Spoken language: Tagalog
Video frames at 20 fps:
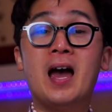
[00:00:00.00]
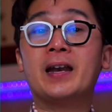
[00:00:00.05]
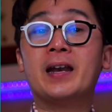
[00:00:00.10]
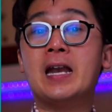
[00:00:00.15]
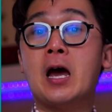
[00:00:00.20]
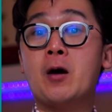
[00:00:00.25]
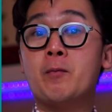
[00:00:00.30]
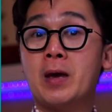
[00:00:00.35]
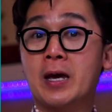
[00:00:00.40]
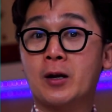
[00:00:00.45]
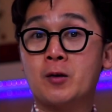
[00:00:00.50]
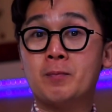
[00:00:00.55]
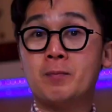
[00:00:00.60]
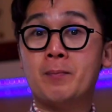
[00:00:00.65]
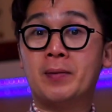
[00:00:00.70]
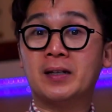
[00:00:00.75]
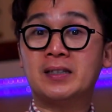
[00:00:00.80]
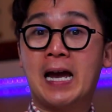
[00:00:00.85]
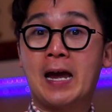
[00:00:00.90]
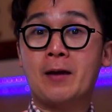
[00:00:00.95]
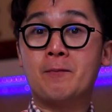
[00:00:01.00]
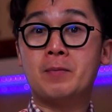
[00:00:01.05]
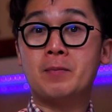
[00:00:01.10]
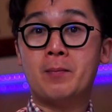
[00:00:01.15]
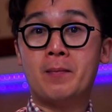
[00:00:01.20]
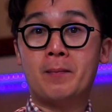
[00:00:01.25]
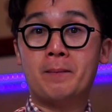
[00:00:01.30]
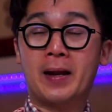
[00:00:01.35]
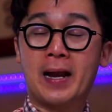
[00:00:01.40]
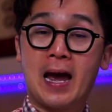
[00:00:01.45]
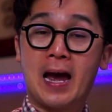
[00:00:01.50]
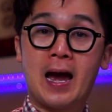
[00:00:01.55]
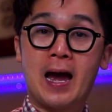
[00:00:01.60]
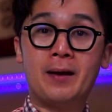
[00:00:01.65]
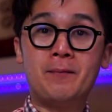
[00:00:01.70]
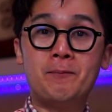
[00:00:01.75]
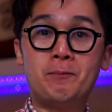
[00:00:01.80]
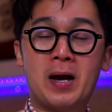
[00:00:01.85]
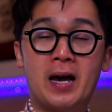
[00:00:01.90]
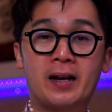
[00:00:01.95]
Now, meron pa ba tayong
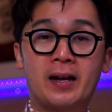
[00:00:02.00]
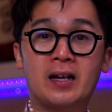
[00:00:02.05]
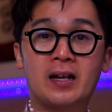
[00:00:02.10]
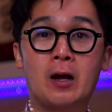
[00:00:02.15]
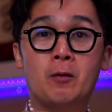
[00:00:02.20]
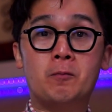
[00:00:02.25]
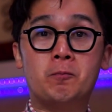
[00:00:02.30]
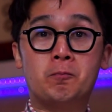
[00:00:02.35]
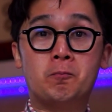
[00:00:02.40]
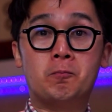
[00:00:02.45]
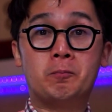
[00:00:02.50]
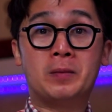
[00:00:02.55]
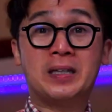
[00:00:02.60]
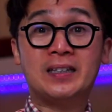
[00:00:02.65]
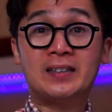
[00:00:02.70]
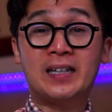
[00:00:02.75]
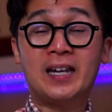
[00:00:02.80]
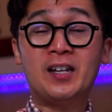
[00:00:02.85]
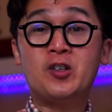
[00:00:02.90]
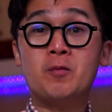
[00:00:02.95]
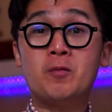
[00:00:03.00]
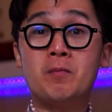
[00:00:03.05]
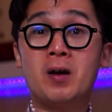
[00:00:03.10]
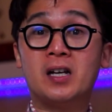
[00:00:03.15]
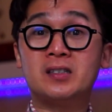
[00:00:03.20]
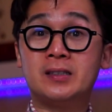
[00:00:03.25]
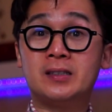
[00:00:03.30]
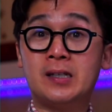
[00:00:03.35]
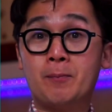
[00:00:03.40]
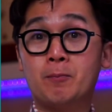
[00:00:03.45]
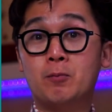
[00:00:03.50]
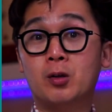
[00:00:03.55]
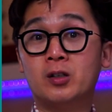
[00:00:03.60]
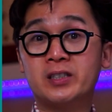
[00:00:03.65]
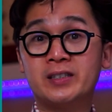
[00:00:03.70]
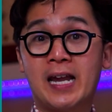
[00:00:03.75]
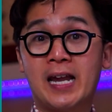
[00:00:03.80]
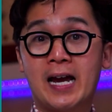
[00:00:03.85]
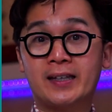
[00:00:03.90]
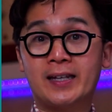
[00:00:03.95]
pamamaraan para gamitin yung mga
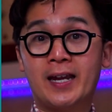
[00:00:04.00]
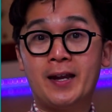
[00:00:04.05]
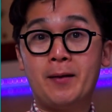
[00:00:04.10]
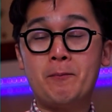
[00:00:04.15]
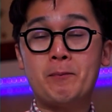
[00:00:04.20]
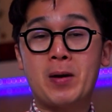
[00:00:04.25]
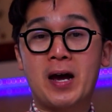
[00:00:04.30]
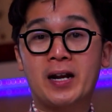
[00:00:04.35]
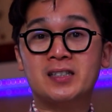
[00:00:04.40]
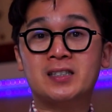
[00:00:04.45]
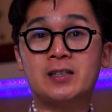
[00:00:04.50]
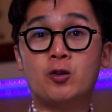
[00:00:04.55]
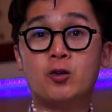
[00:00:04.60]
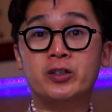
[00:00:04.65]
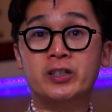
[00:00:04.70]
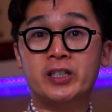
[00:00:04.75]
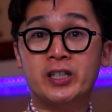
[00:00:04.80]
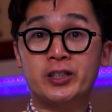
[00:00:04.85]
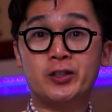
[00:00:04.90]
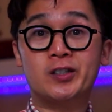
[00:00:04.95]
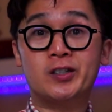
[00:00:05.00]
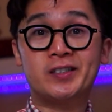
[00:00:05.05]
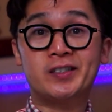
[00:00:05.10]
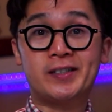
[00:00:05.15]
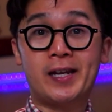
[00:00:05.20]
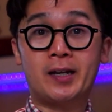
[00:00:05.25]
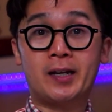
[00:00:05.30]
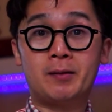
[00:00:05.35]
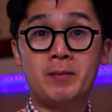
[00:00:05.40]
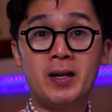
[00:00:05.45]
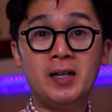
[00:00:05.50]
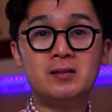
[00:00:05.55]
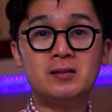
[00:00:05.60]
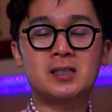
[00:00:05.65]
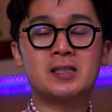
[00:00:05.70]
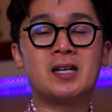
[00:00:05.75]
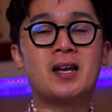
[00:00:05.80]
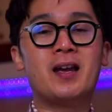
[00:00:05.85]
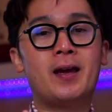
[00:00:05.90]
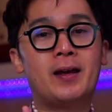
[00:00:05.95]
symbols natin para sa conditional
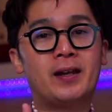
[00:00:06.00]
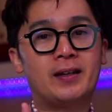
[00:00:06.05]
statements?